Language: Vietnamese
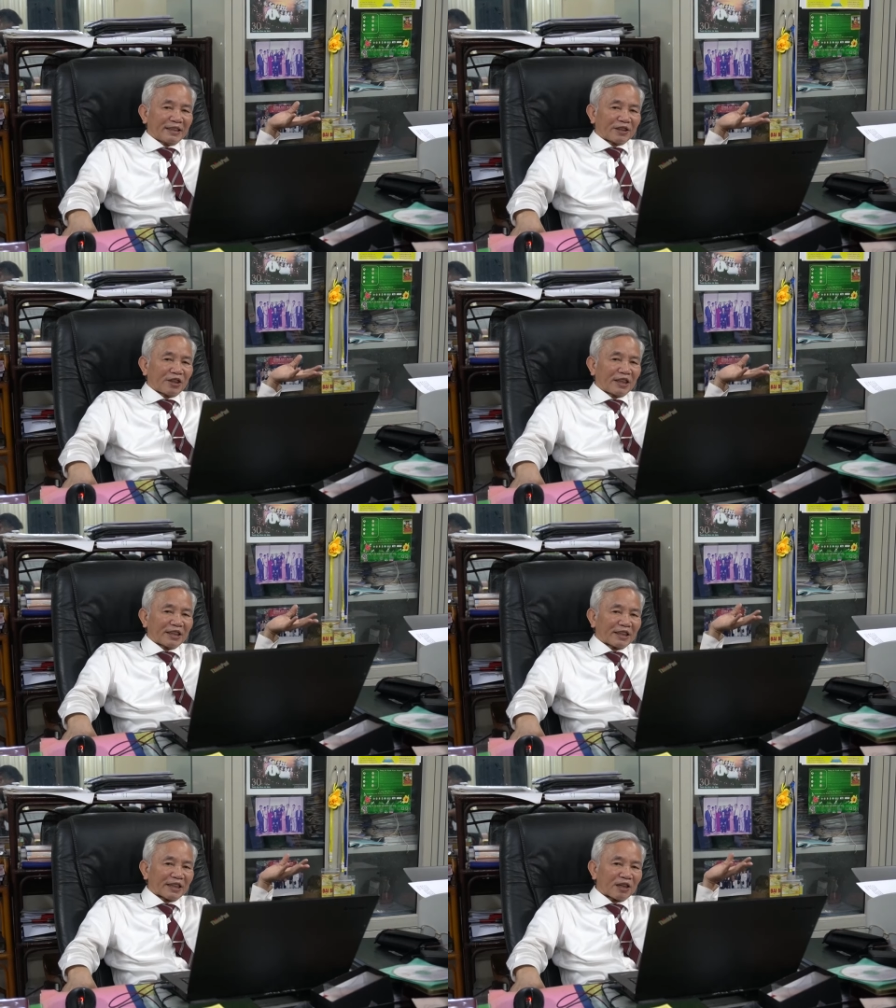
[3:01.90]
cho nên
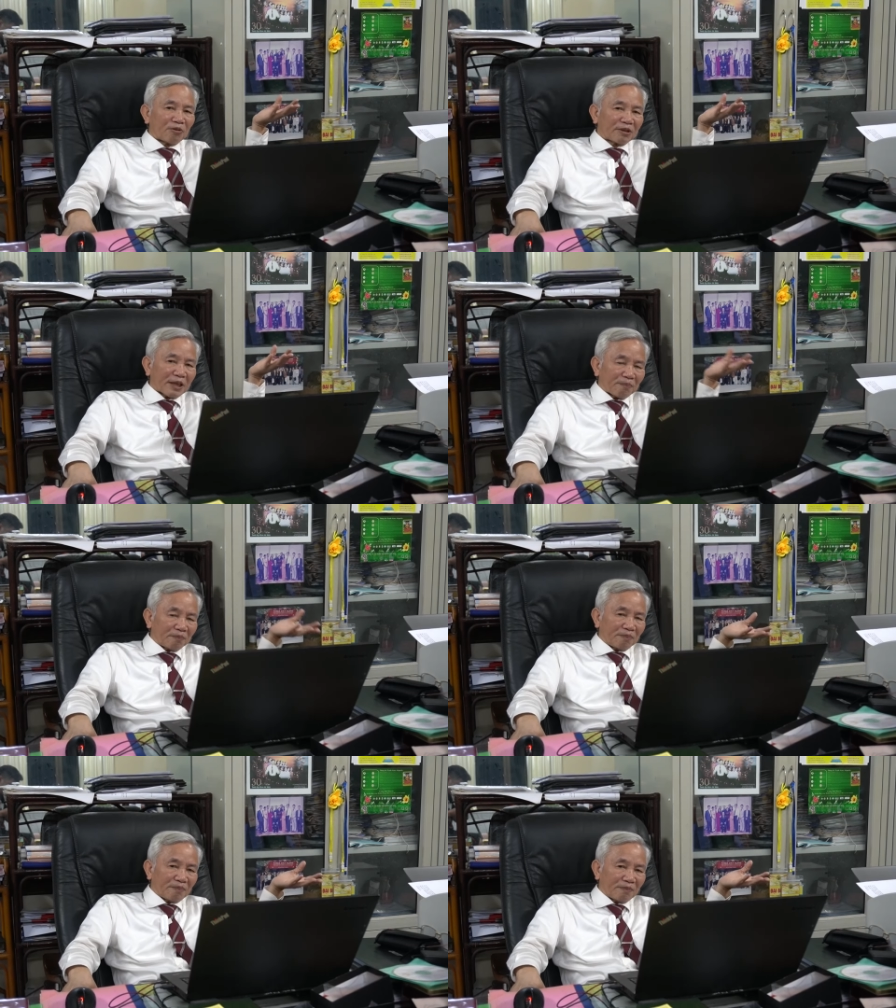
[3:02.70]
người ta không chấp
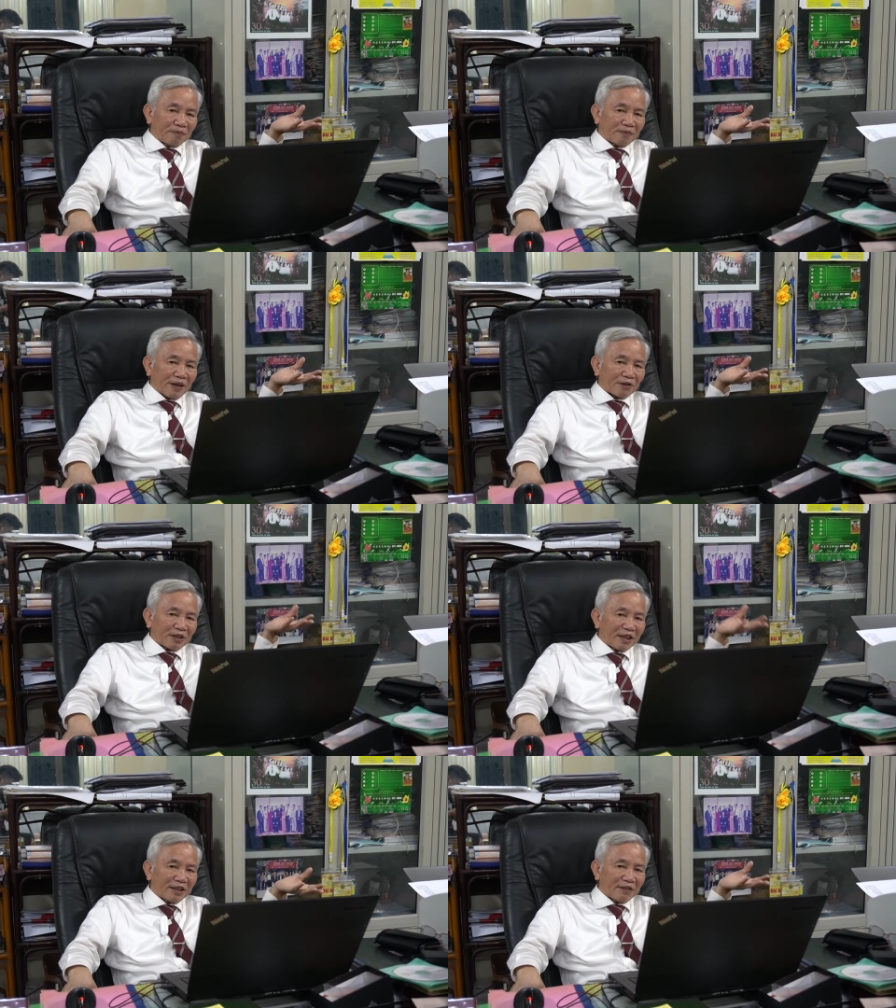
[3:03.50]
vào
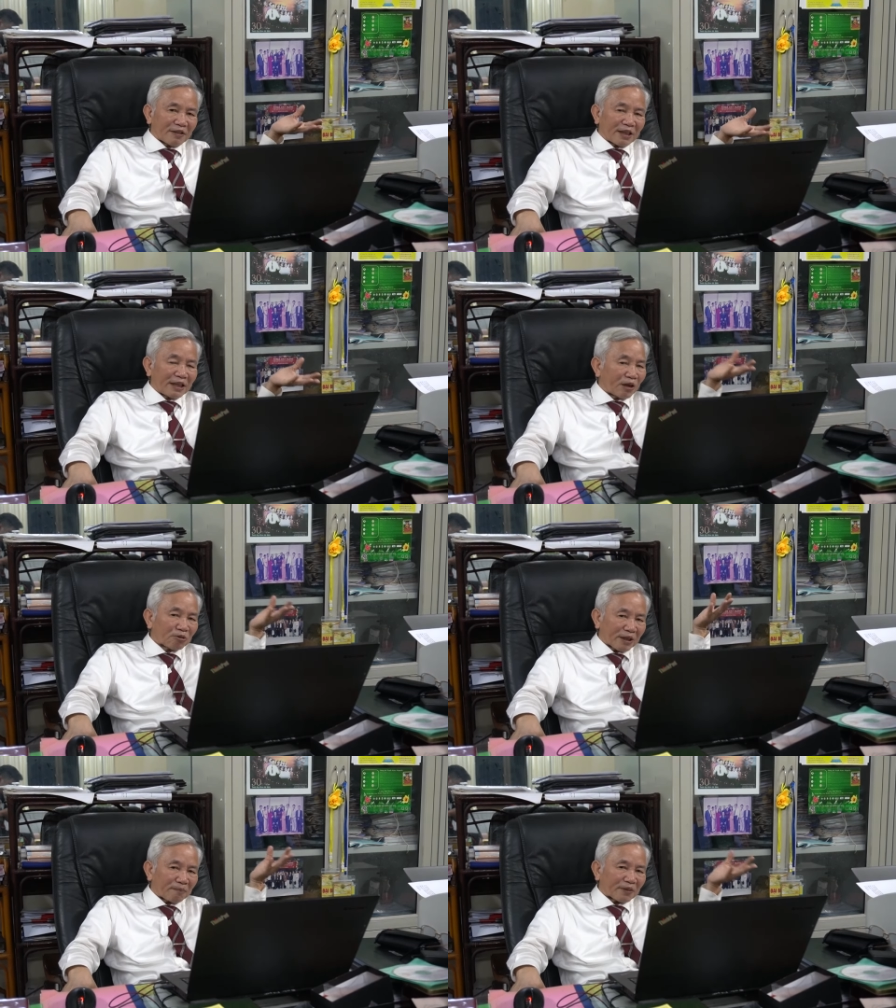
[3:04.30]
thân nữa và khi
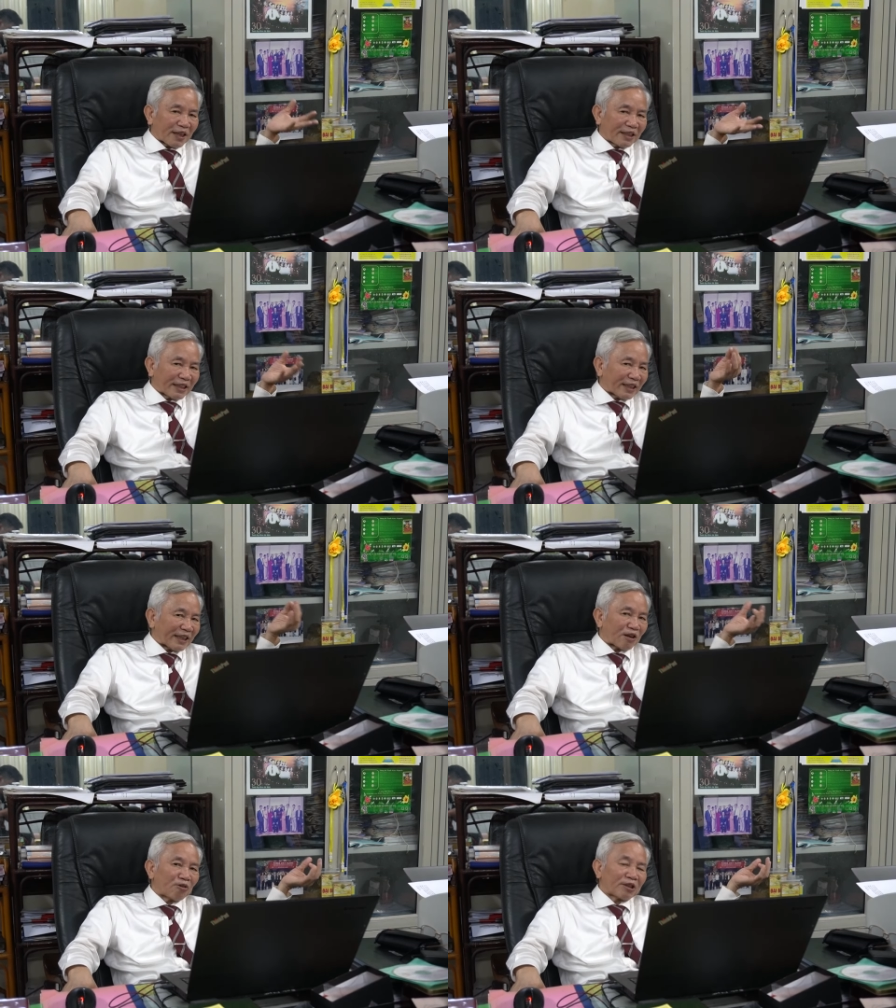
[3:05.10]
không chấp vào thân thì người
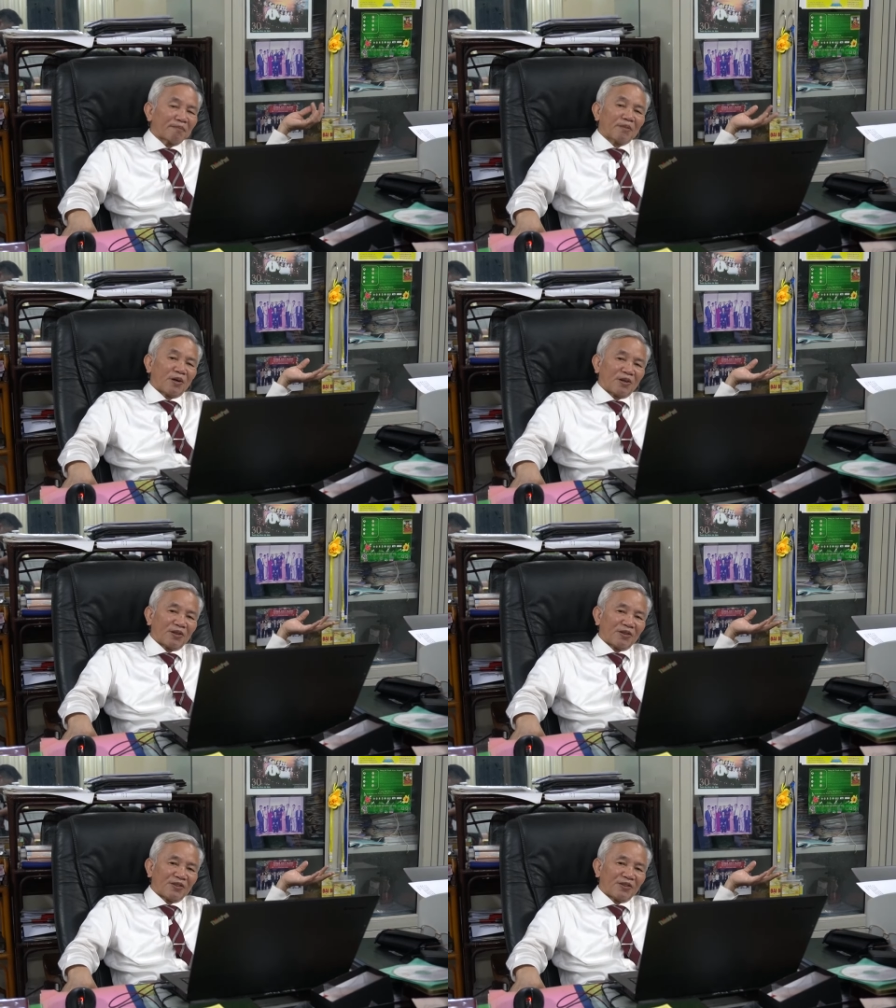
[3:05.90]
ta không chấp mộ